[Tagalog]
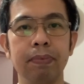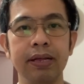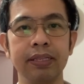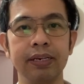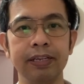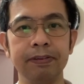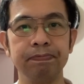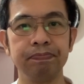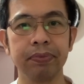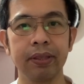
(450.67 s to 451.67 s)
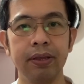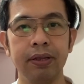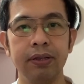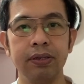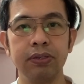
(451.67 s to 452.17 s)
battery.
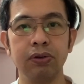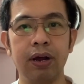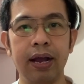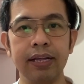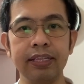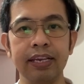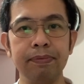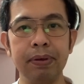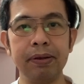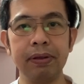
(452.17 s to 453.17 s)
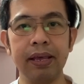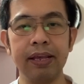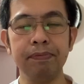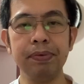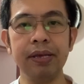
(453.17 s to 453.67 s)
So ang ating MB